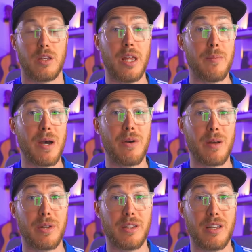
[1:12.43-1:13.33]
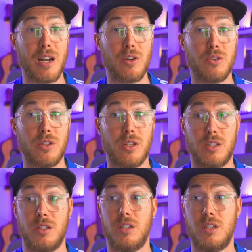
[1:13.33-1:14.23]
Que además van a aprender algo
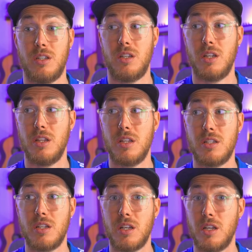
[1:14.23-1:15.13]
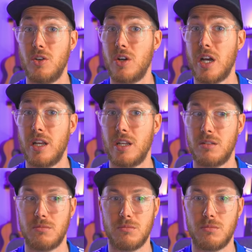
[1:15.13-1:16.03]
y ¿Quién dice que no
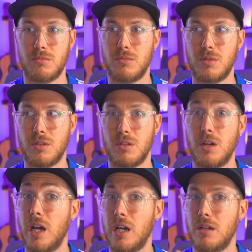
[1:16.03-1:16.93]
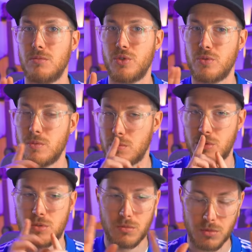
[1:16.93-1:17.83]
ganan... Ah,
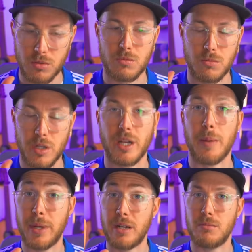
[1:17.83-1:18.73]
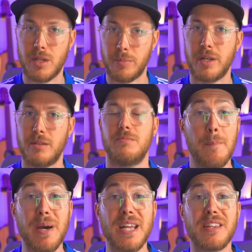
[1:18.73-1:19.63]
esperen, esperen.
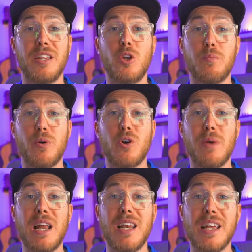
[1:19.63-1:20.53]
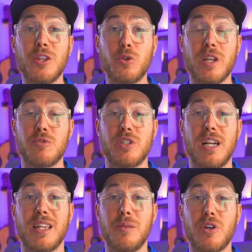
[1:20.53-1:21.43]
Para entender un poco más la industria
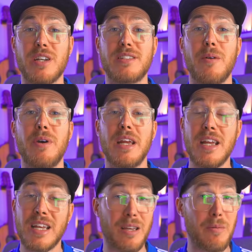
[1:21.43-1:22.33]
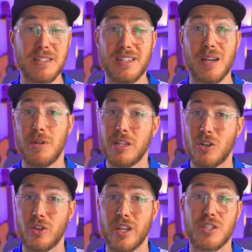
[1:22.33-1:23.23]
musical tenemos que saber que básicamente
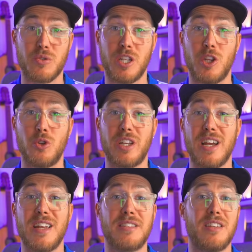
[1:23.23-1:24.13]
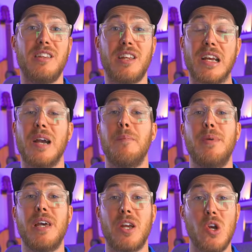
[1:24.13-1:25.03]
lo que hace una industria es
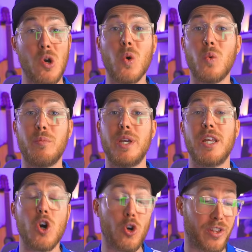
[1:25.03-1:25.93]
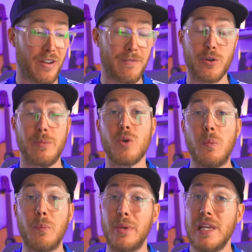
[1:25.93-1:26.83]
intercambiar un bien o transformar
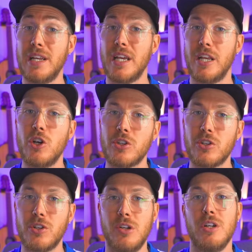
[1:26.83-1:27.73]
un bien en otro